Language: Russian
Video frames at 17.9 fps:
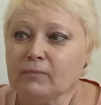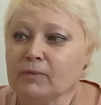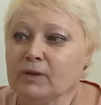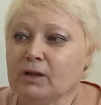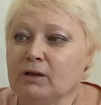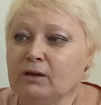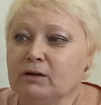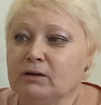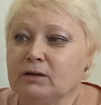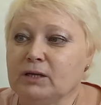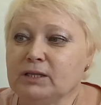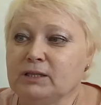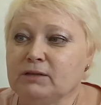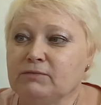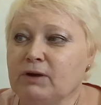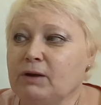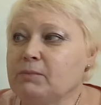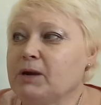а,
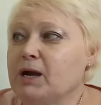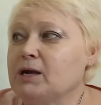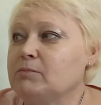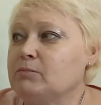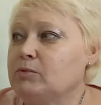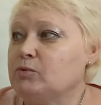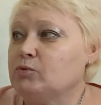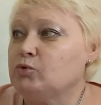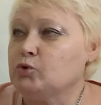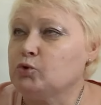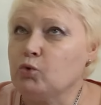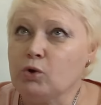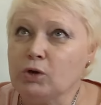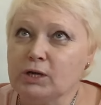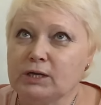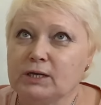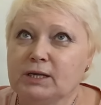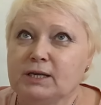это вам как бы
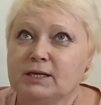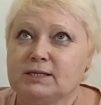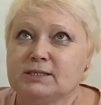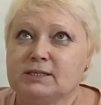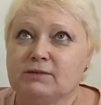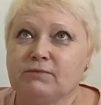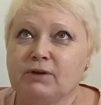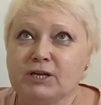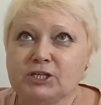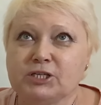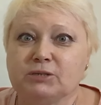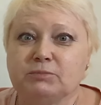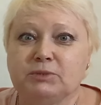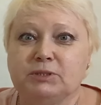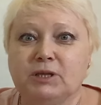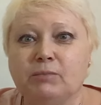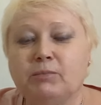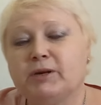урок за ваши
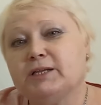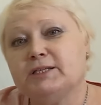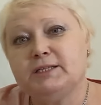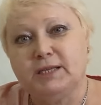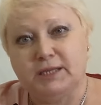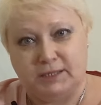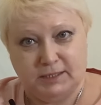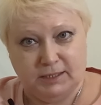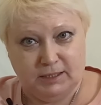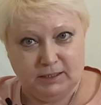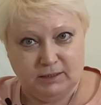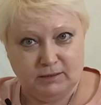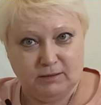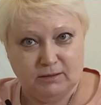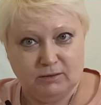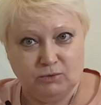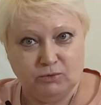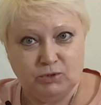добродетели.
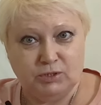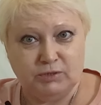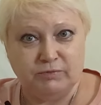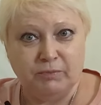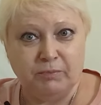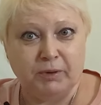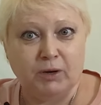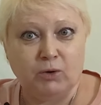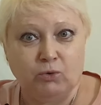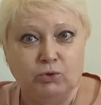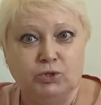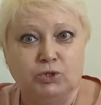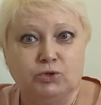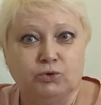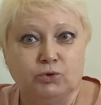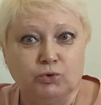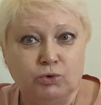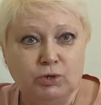То есть вы
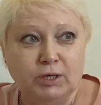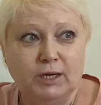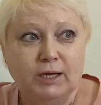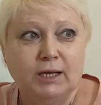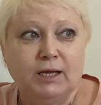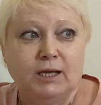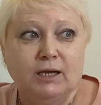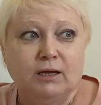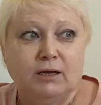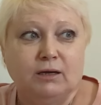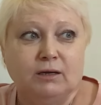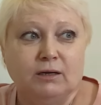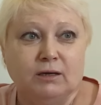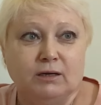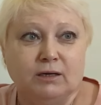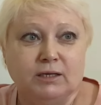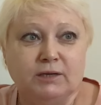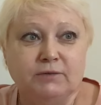проходите урок
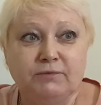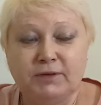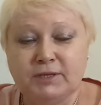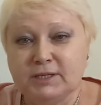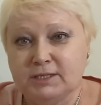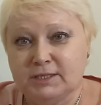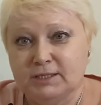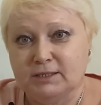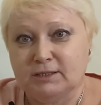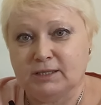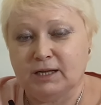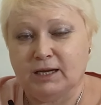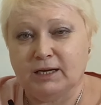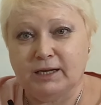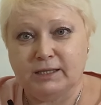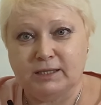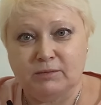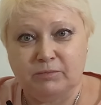а, и видите
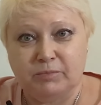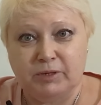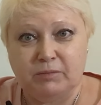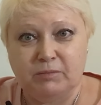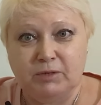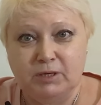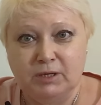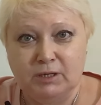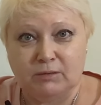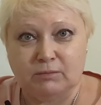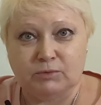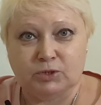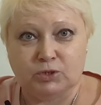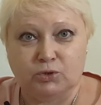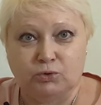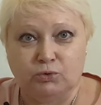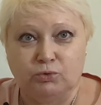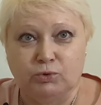наглядным примером,
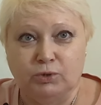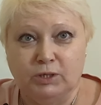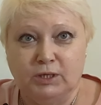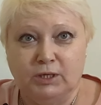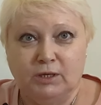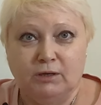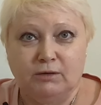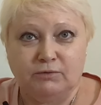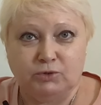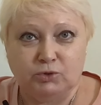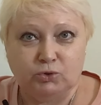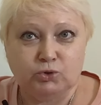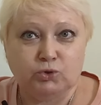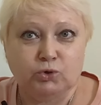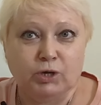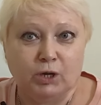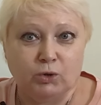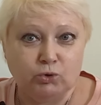что все,
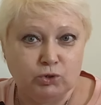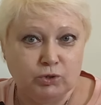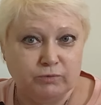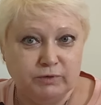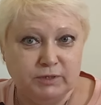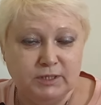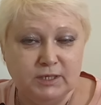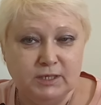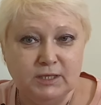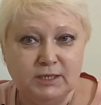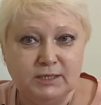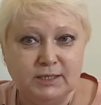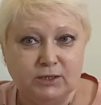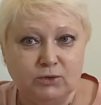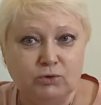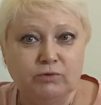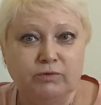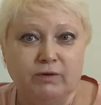что хорошее вы
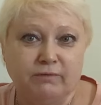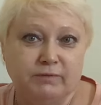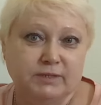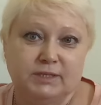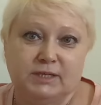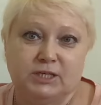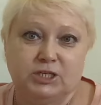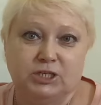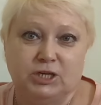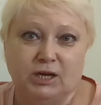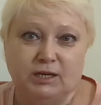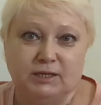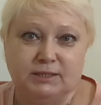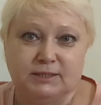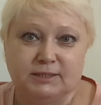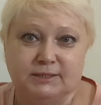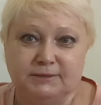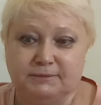делаете, оно к вам
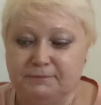возвращается.